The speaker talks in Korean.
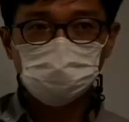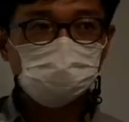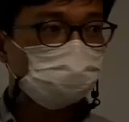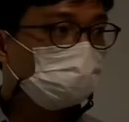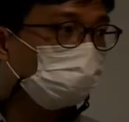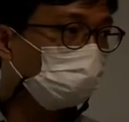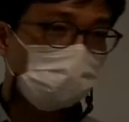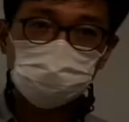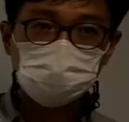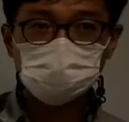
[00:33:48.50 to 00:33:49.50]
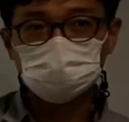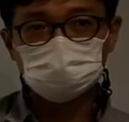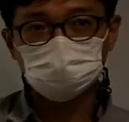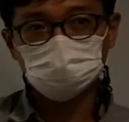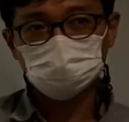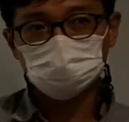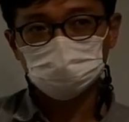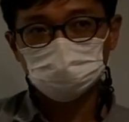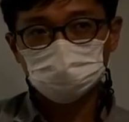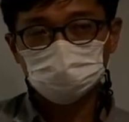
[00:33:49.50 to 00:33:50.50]
니네 문제 푸는데 아무 지장 없거든
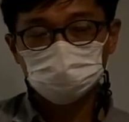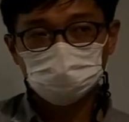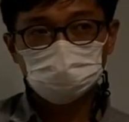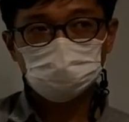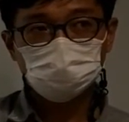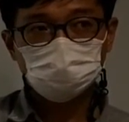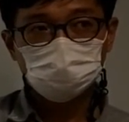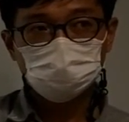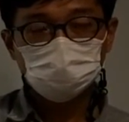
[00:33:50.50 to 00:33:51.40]
맞죠